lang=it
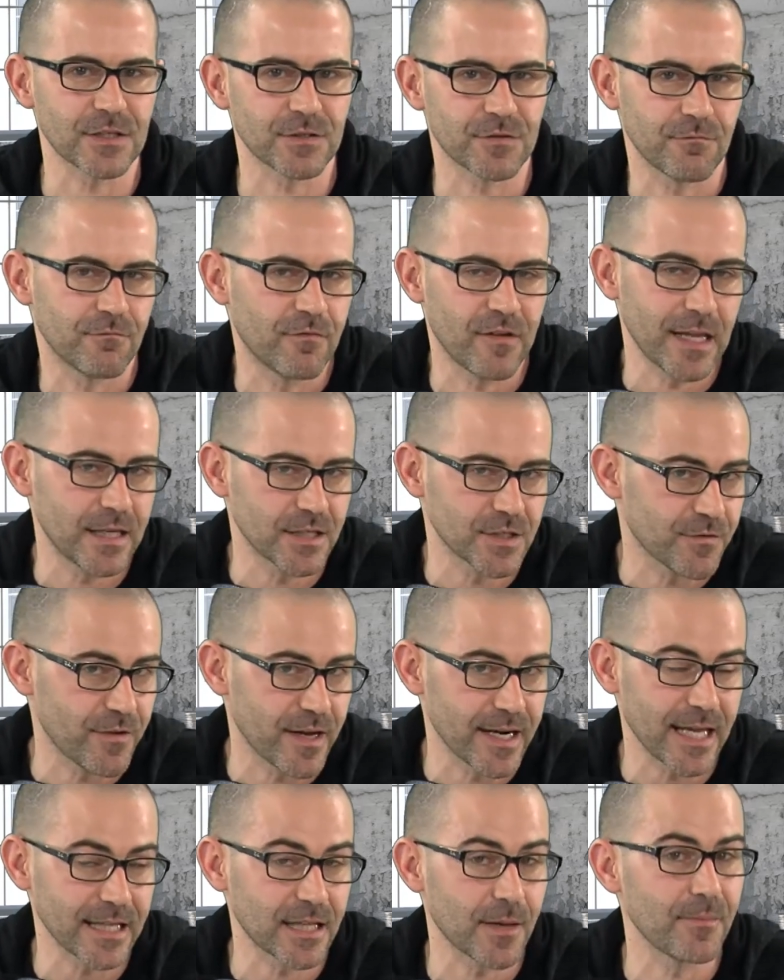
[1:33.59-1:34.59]

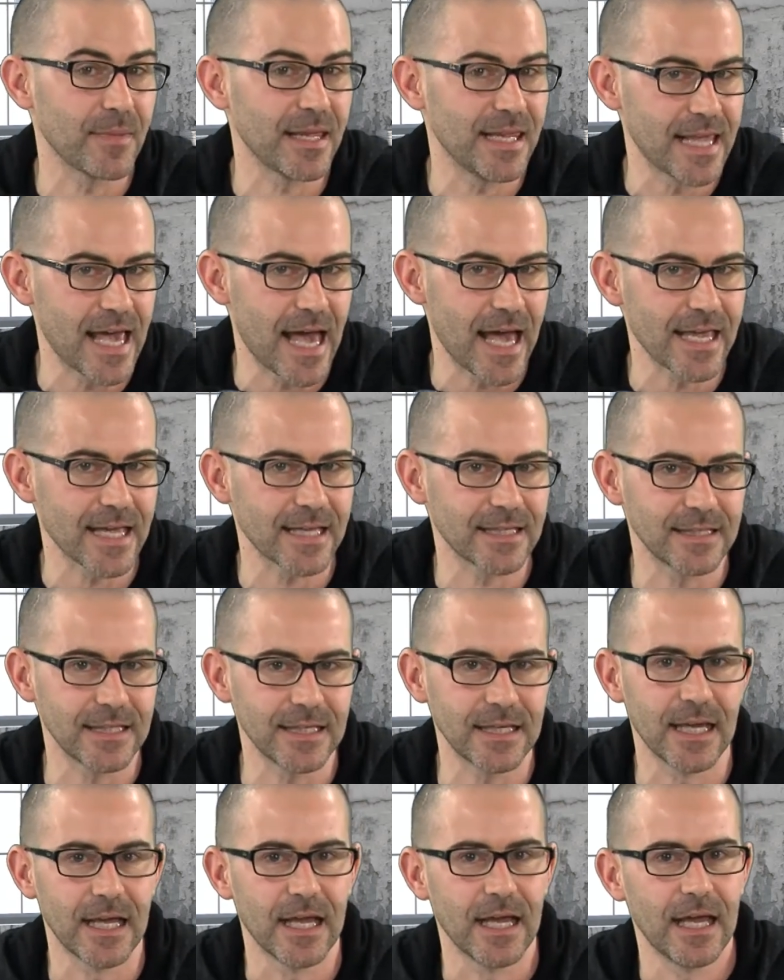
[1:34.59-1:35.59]
svariate migliaia
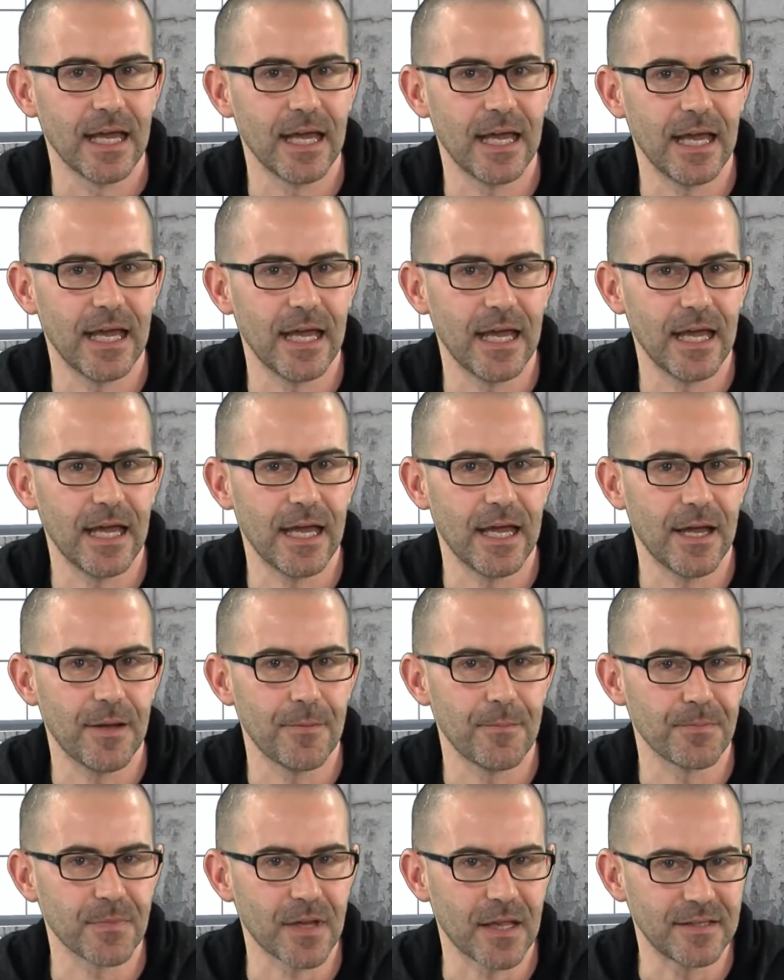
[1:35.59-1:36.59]
di,
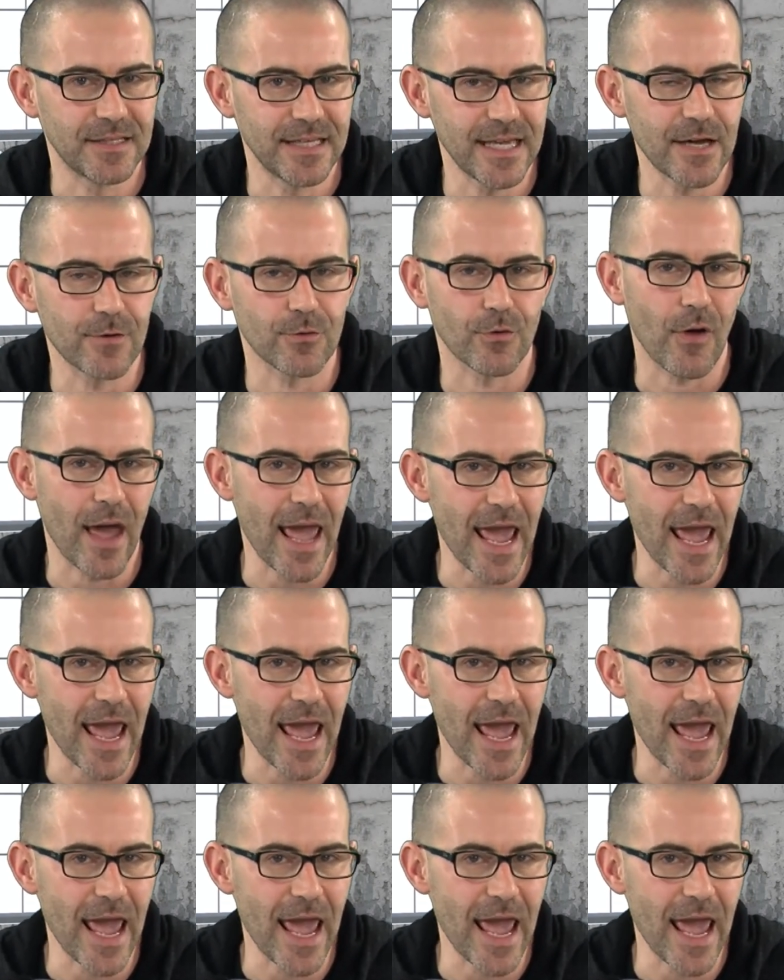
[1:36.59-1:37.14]
ehm, di, euro.